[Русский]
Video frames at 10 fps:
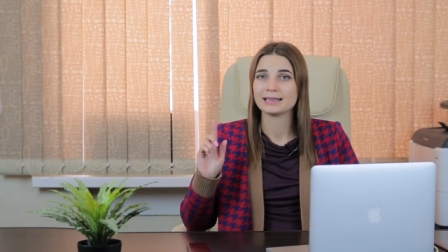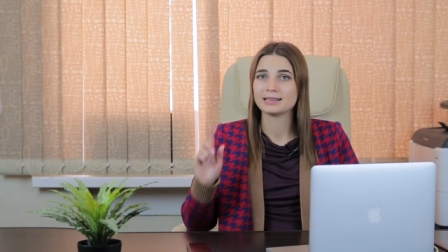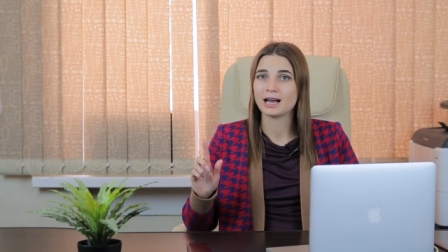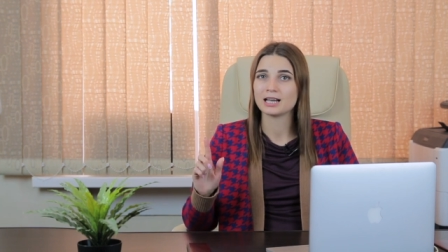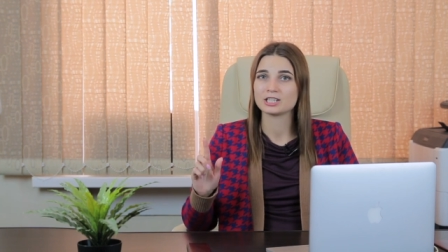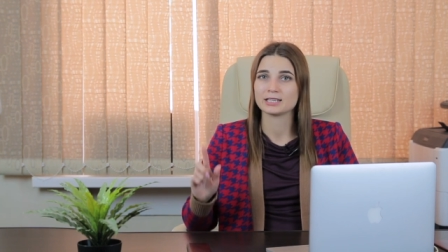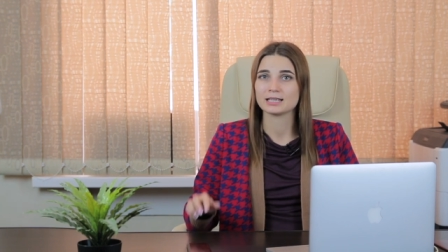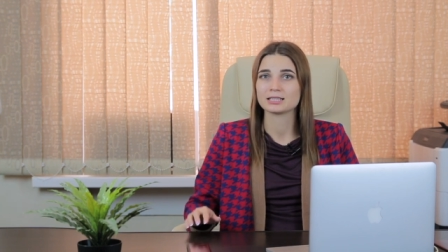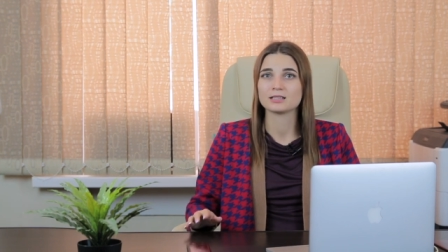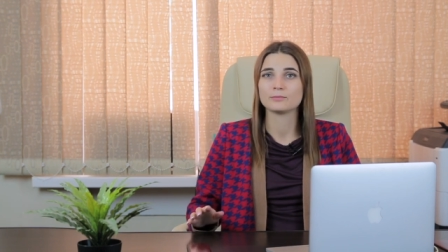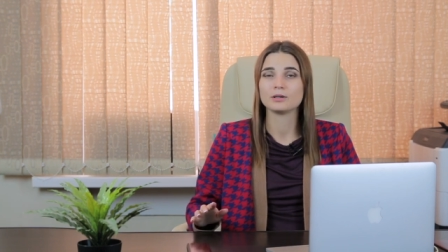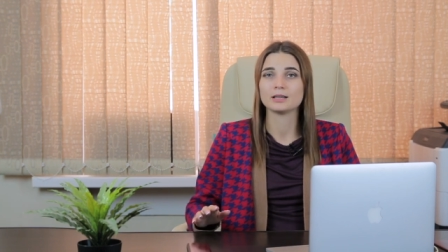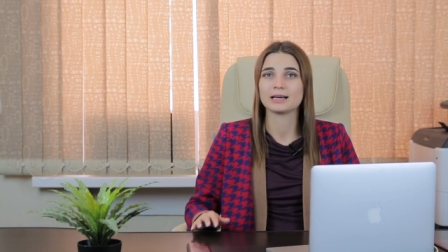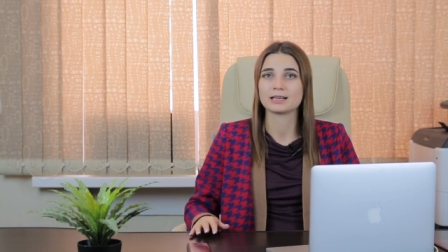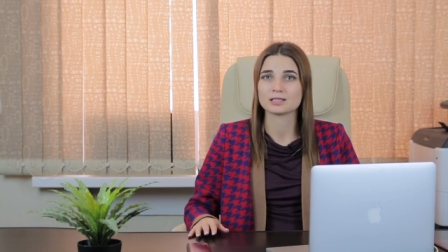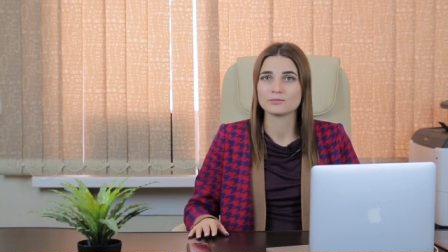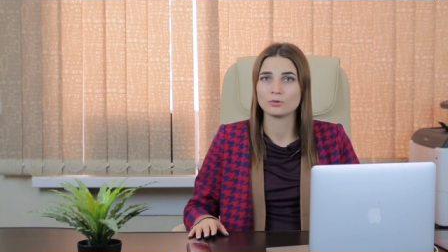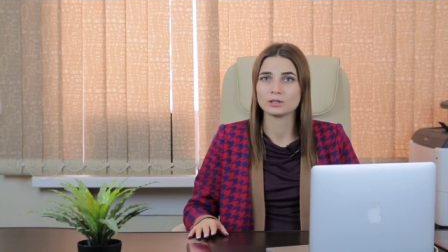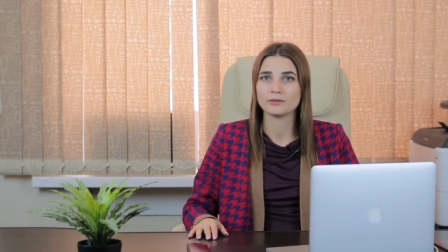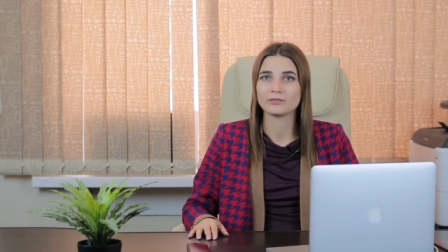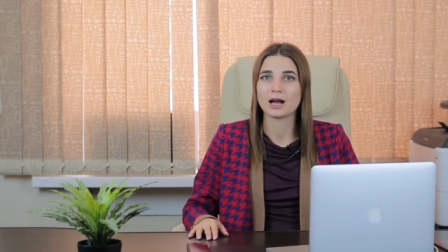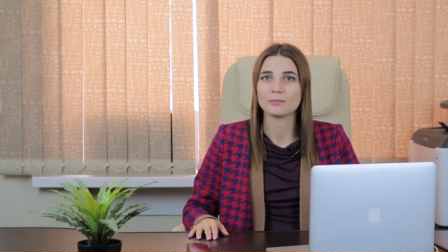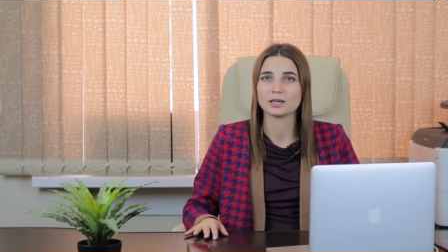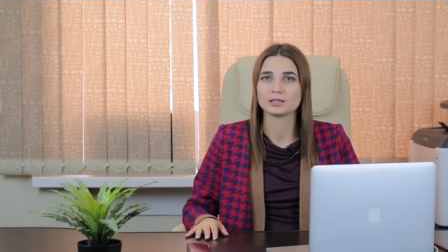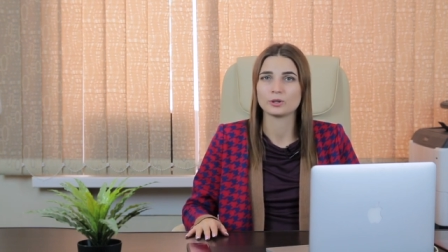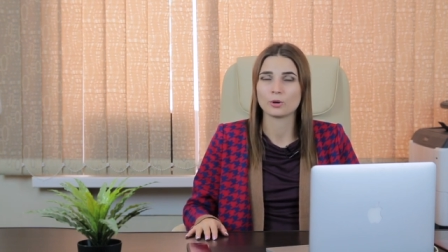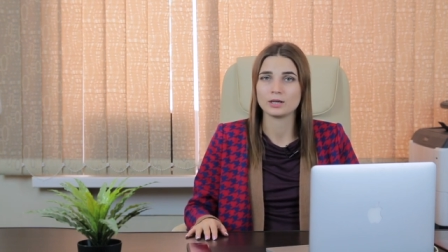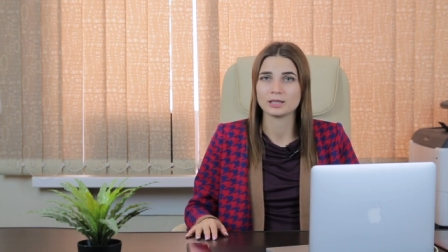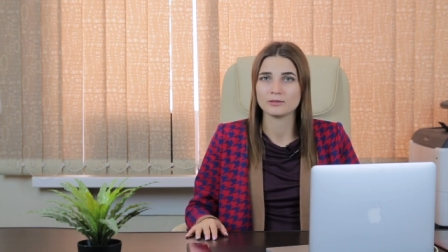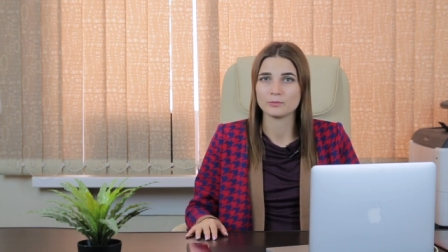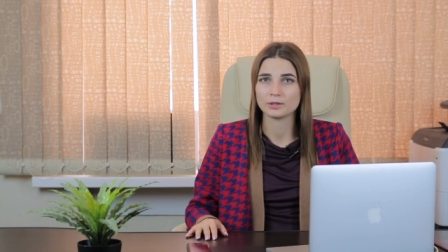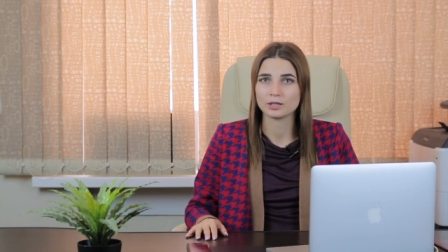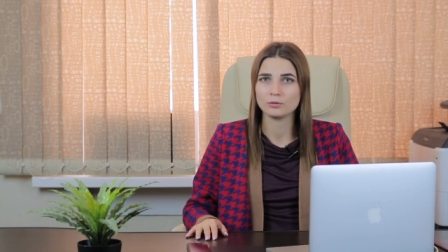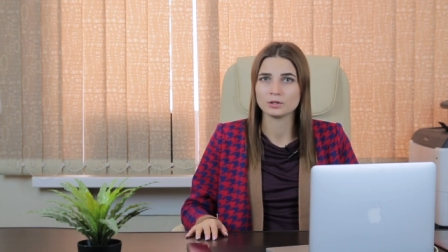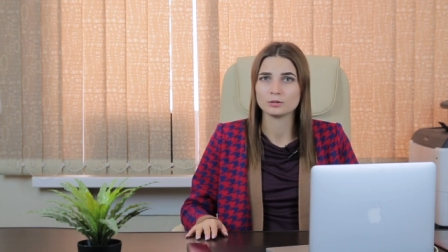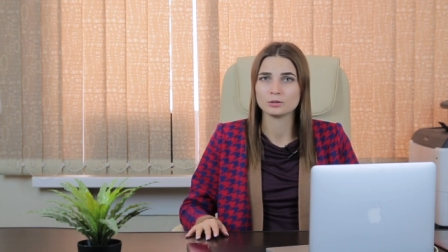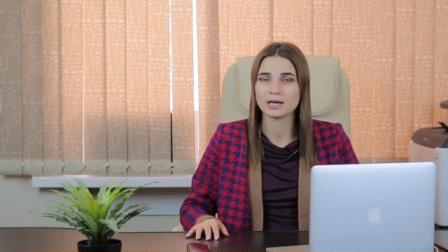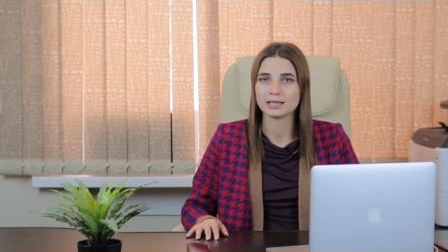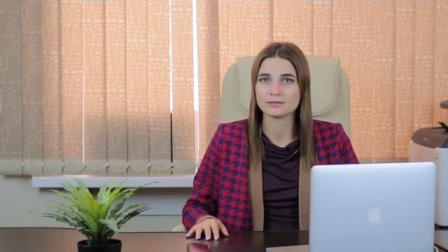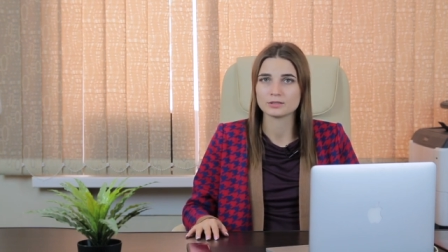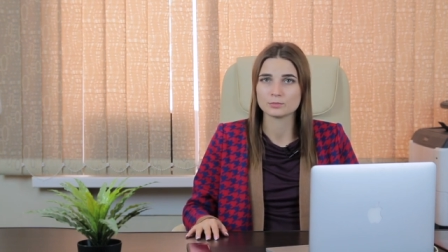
Даже если был развод в рамках трехлетнего периода до даты